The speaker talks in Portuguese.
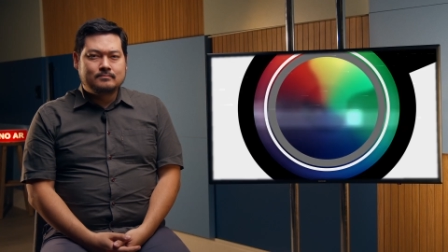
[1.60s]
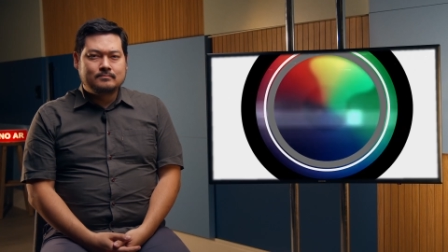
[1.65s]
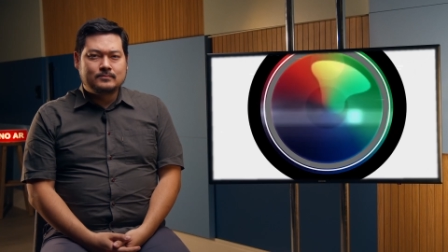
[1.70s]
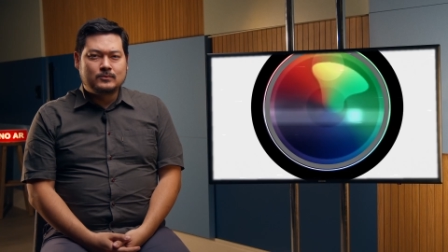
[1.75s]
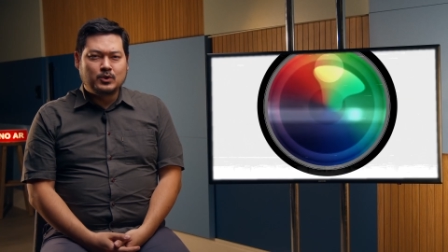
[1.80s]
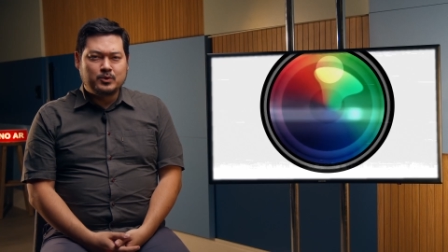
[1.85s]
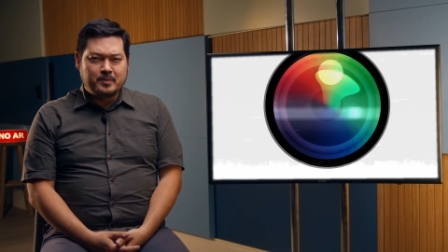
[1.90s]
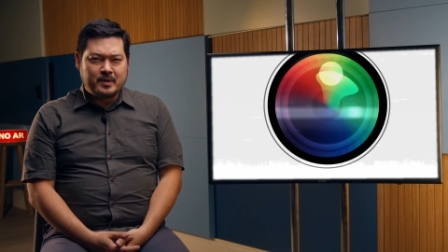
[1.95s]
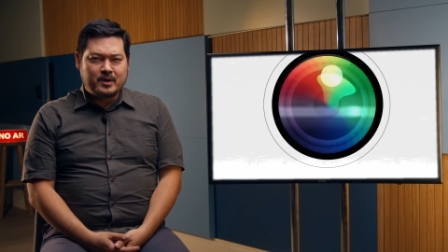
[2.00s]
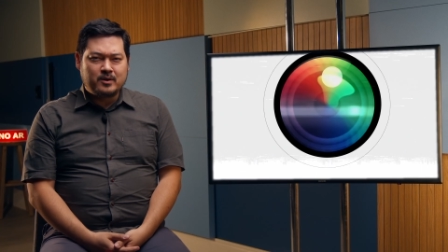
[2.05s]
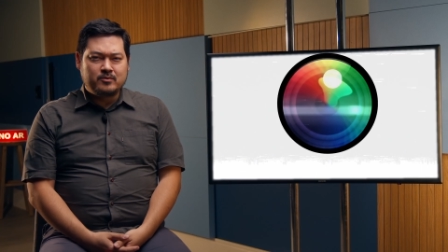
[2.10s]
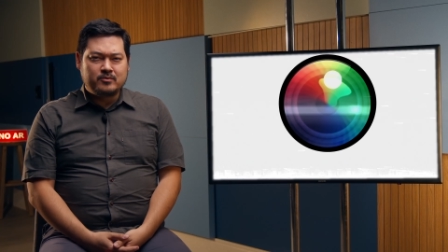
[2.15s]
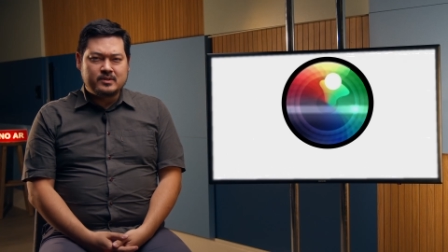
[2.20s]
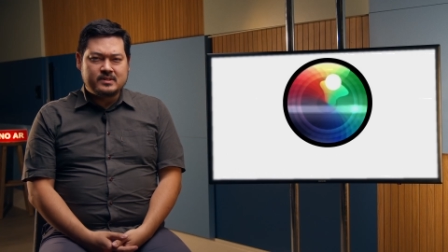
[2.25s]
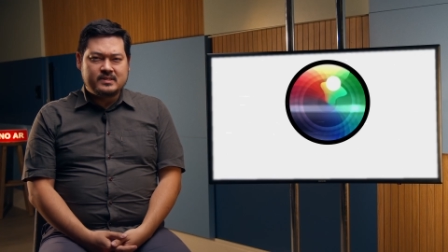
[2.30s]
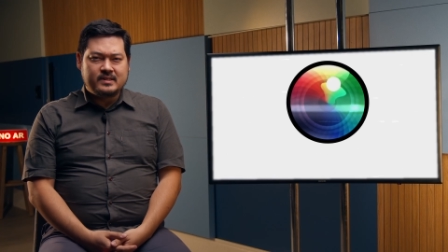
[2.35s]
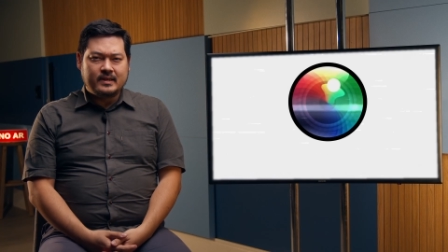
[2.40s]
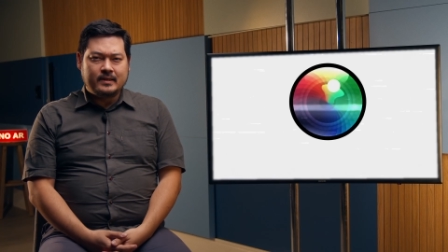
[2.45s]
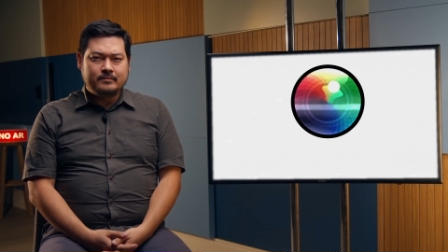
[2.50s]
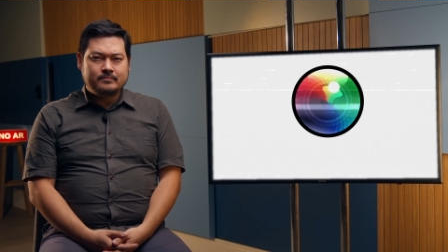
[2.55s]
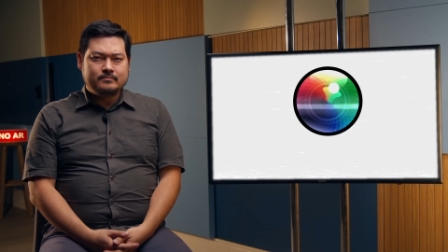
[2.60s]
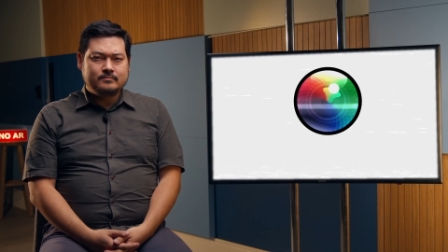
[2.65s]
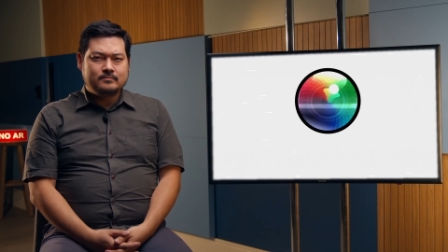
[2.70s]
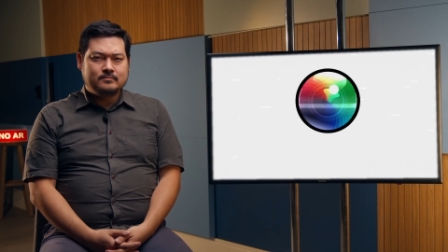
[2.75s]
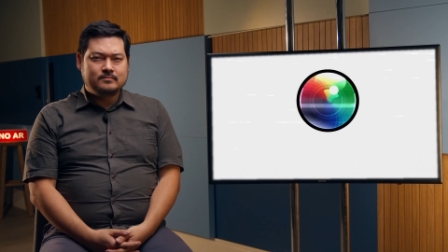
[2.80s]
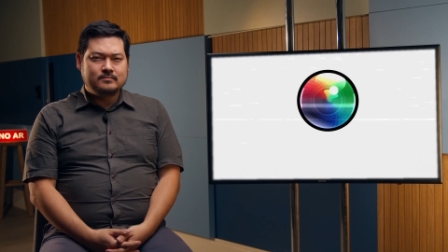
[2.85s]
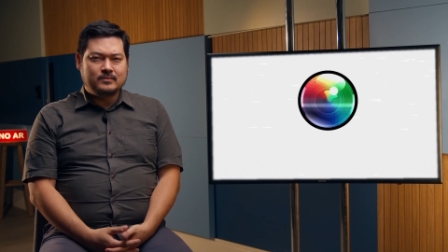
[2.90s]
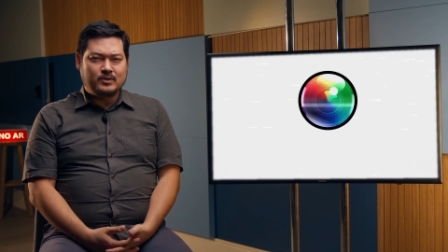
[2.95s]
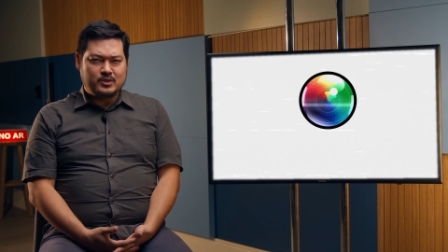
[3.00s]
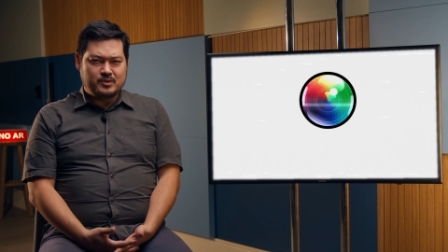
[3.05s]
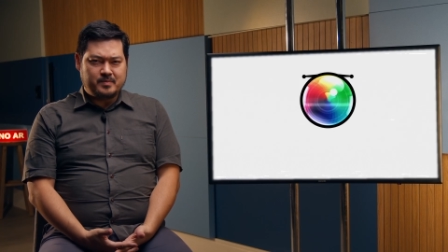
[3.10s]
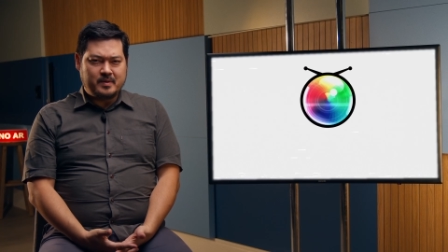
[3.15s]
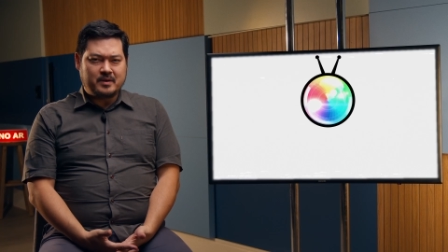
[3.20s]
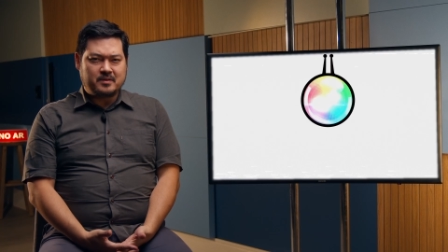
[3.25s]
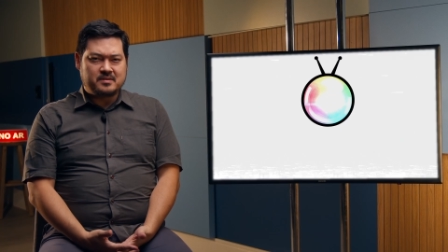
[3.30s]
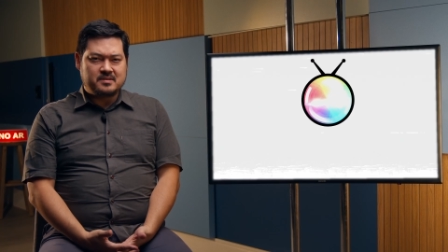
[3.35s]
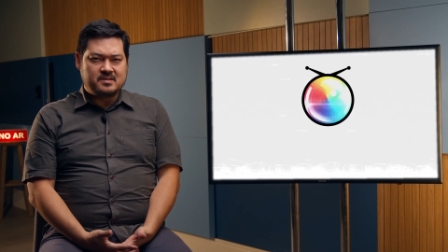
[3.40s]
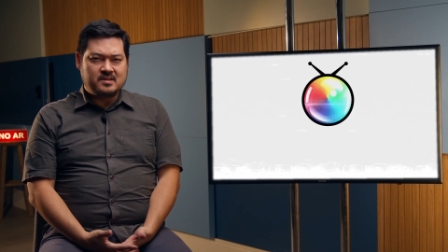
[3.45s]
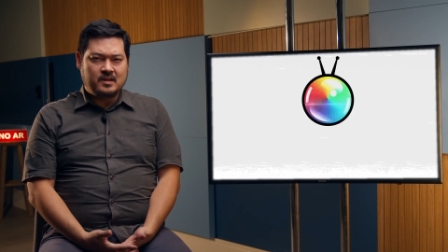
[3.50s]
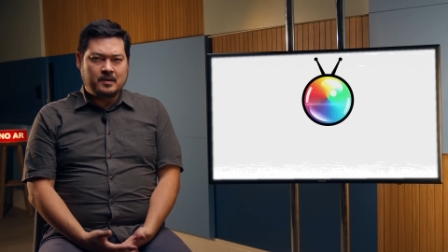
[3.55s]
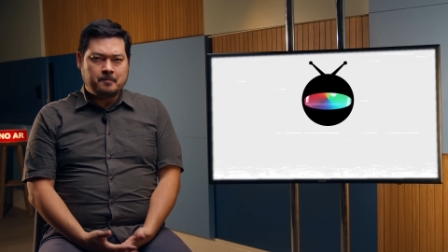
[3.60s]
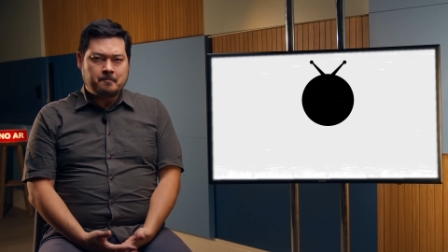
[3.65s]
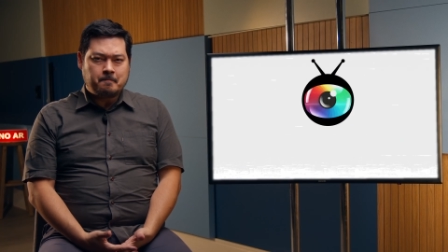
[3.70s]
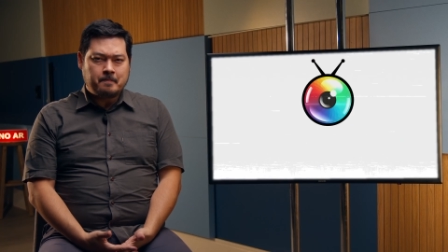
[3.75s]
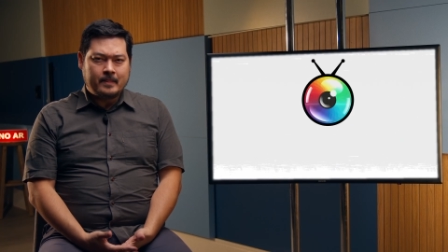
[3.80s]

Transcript: tudo bem com você? Eu espero que sim.